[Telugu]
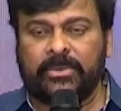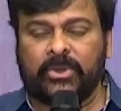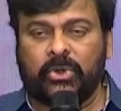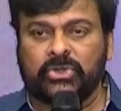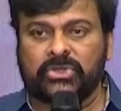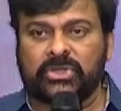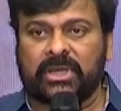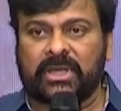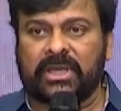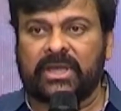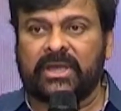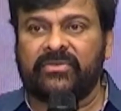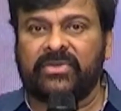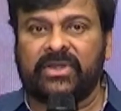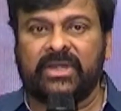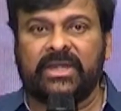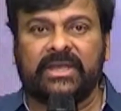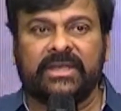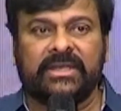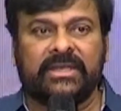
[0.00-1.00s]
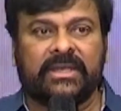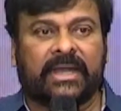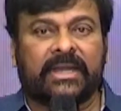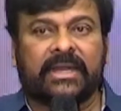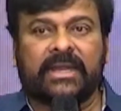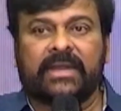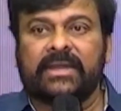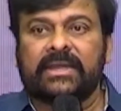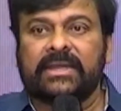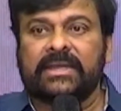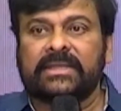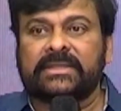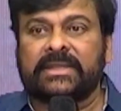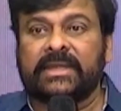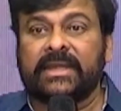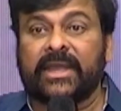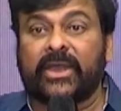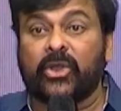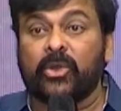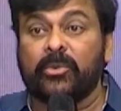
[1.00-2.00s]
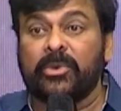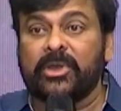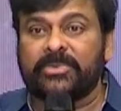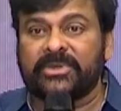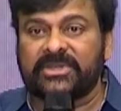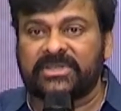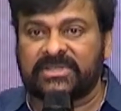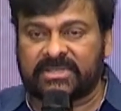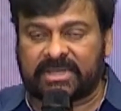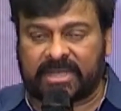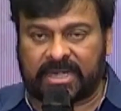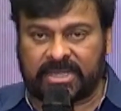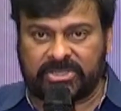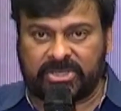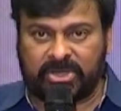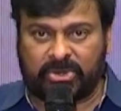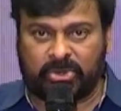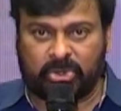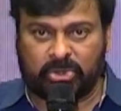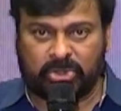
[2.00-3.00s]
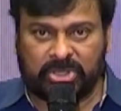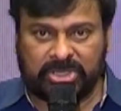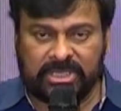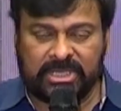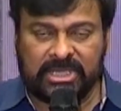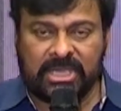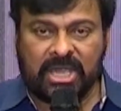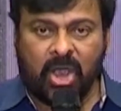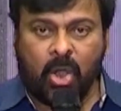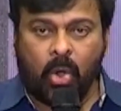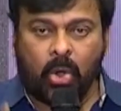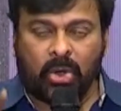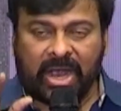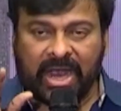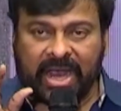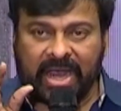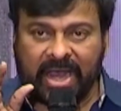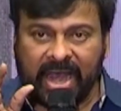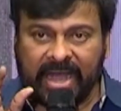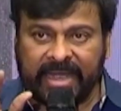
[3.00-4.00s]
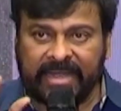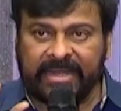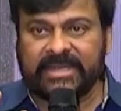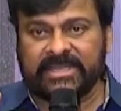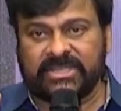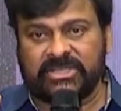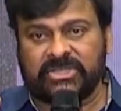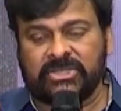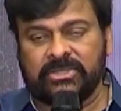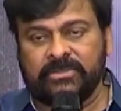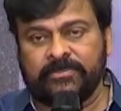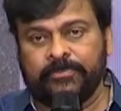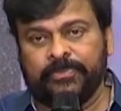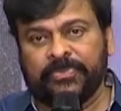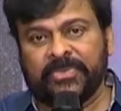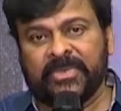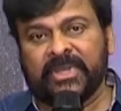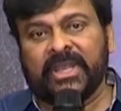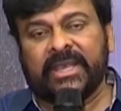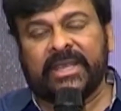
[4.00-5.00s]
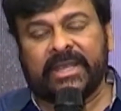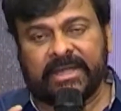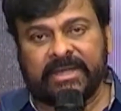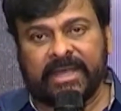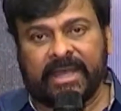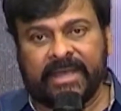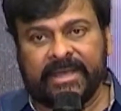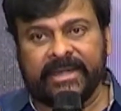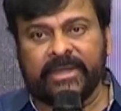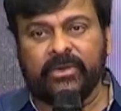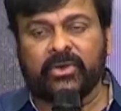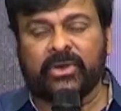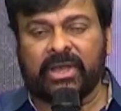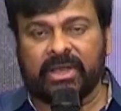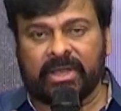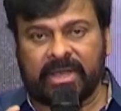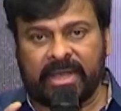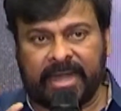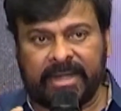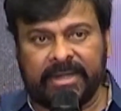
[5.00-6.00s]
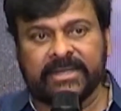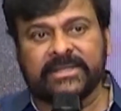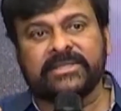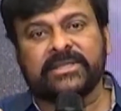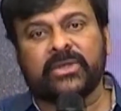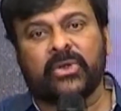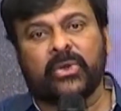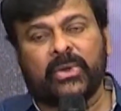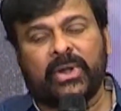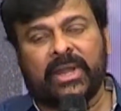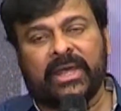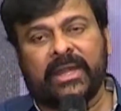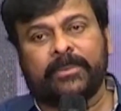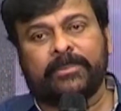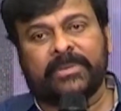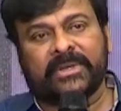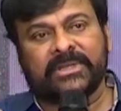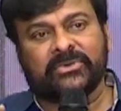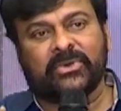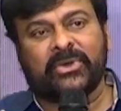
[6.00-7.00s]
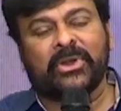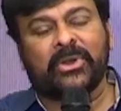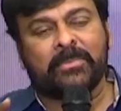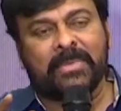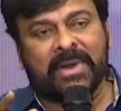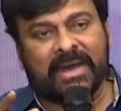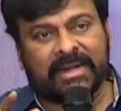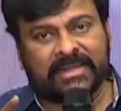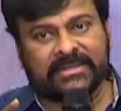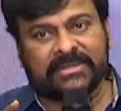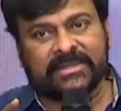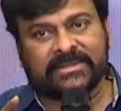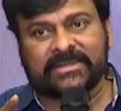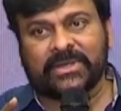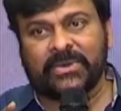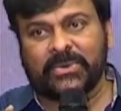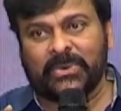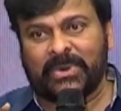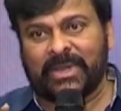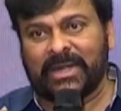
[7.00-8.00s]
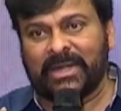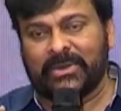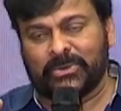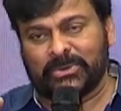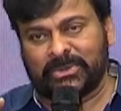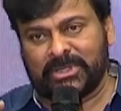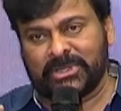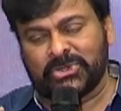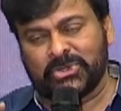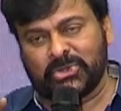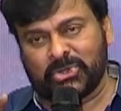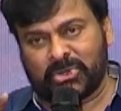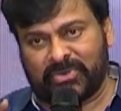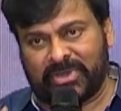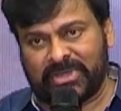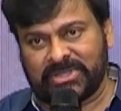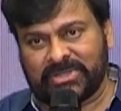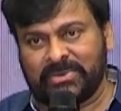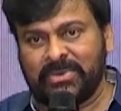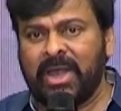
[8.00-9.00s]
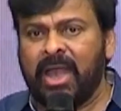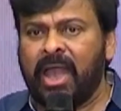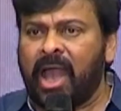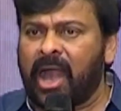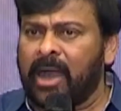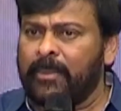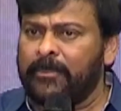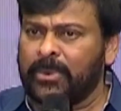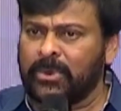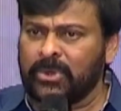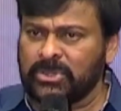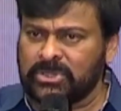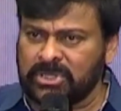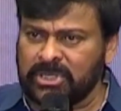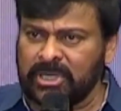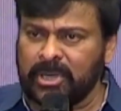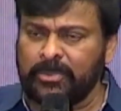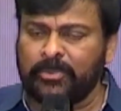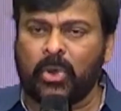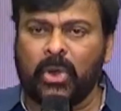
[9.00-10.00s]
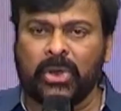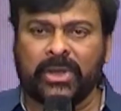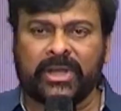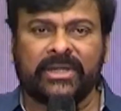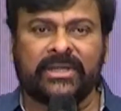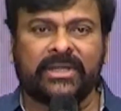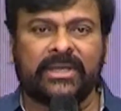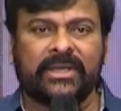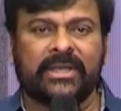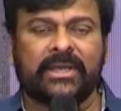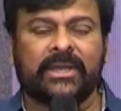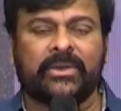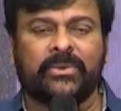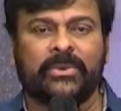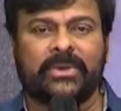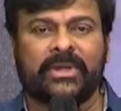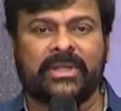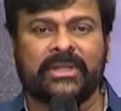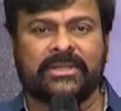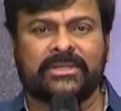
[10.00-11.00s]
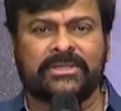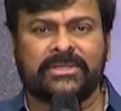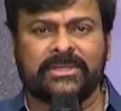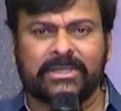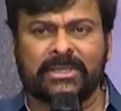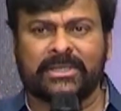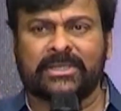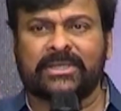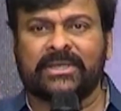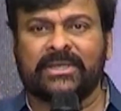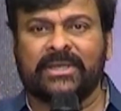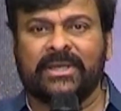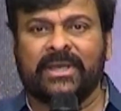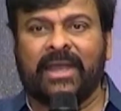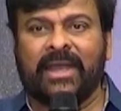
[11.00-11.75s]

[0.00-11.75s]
గోచరంగా వెళ్ళి ఎక్కడికి వెళ్ళాలి తిని అయోమయ పరిస్థితి కలెక్ట్ చేయకూడదు ఇది ఒక గైడెన్స్ ఈ డైరీ ఒక గైడెన్స్గా ఉండాలి ప్రతి ఒక్కరు మార్గదర్శకంగా ఉండాలని ఉద్దేశంతో వేసాం అప్పట్లో చిన్న పాకెట్ డైరీగా ఉండేది చిన్నది